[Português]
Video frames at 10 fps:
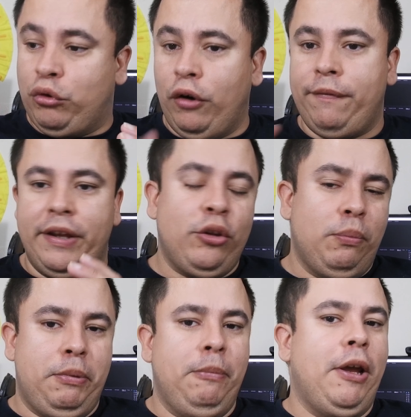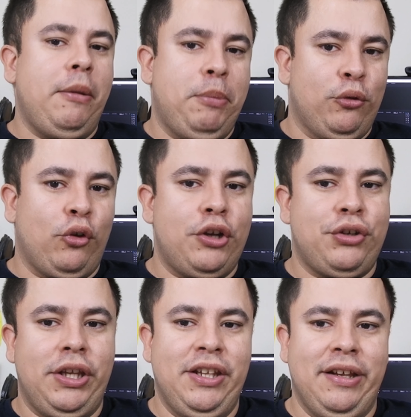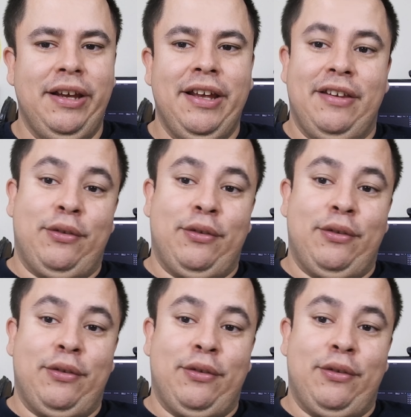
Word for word: tô vendo o primeiro episódio ainda.